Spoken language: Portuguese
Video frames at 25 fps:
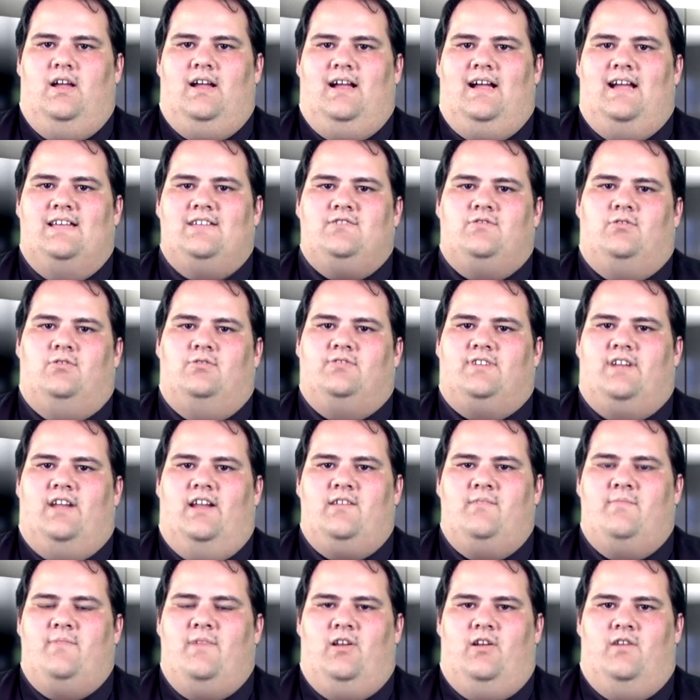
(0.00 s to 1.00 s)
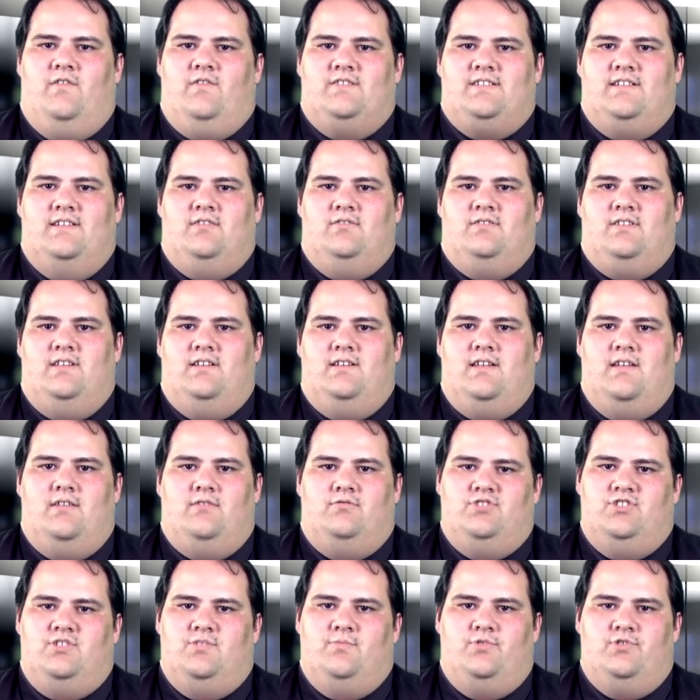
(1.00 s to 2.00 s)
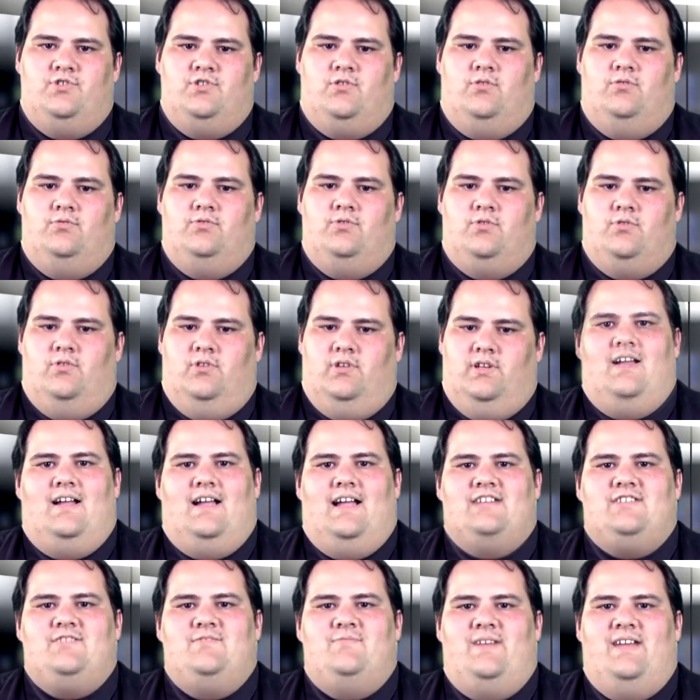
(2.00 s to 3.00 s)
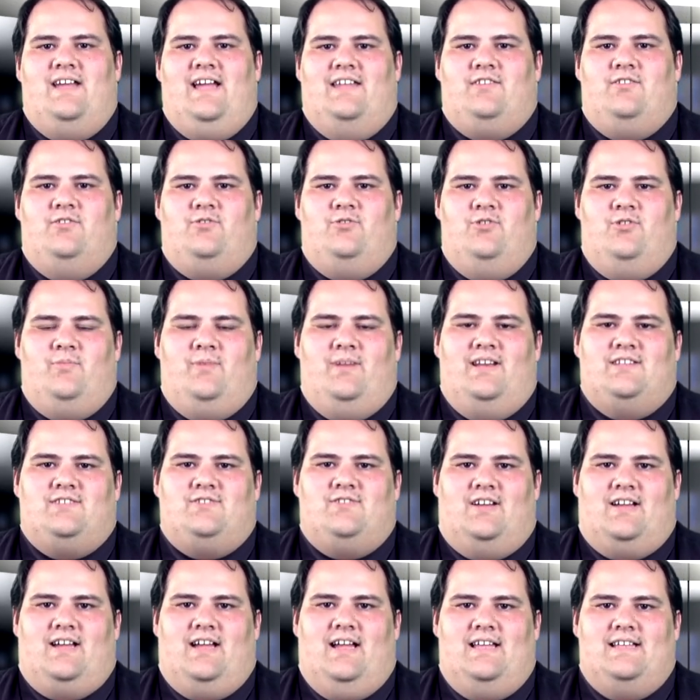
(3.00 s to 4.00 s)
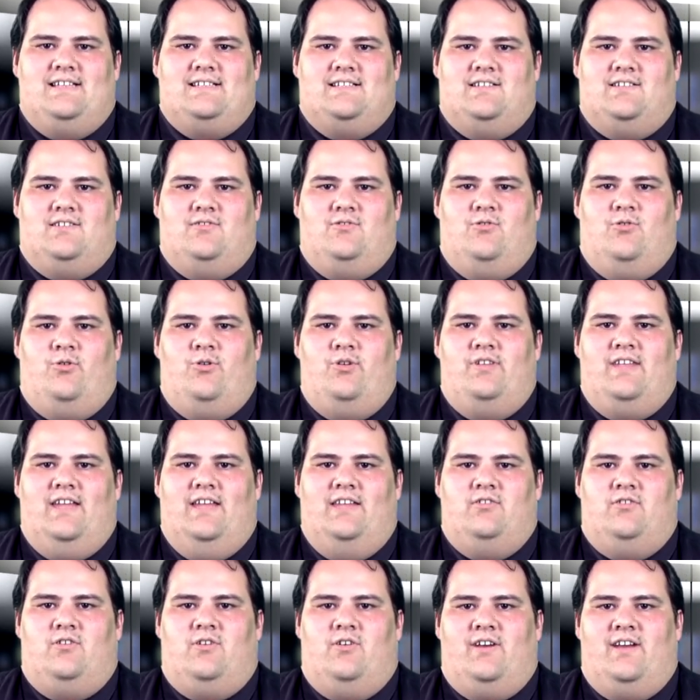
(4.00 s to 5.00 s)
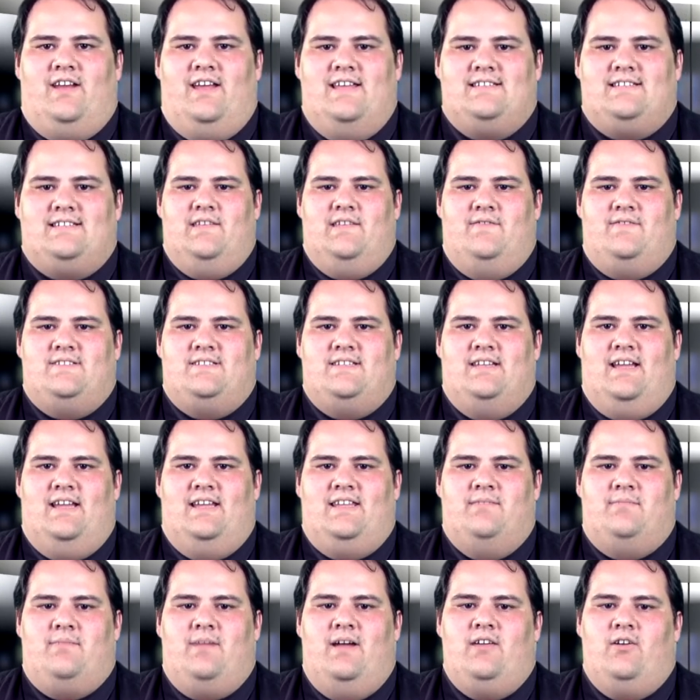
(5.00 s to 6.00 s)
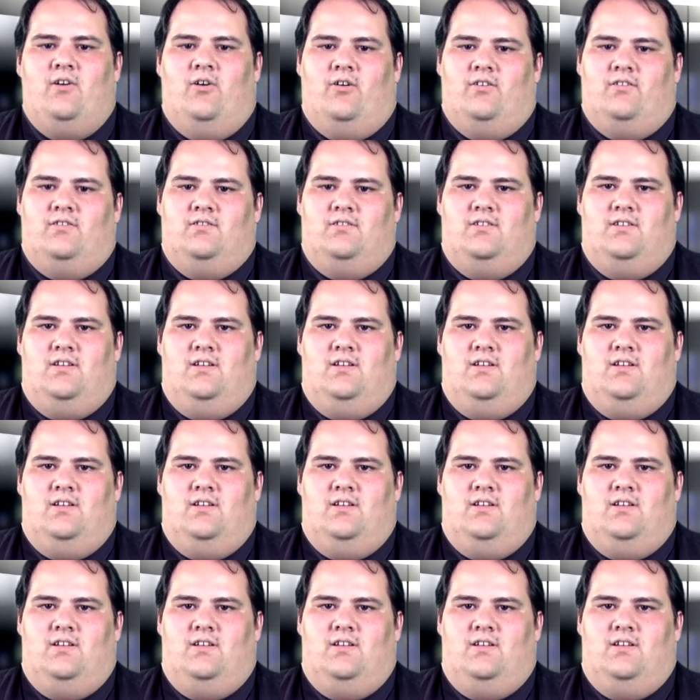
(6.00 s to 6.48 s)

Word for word: Caso contrário, é melhor você não ter nenhum tipo de controle. Caso o empregado durma na sua casa, o cuidado com a hora deve ser ainda maior.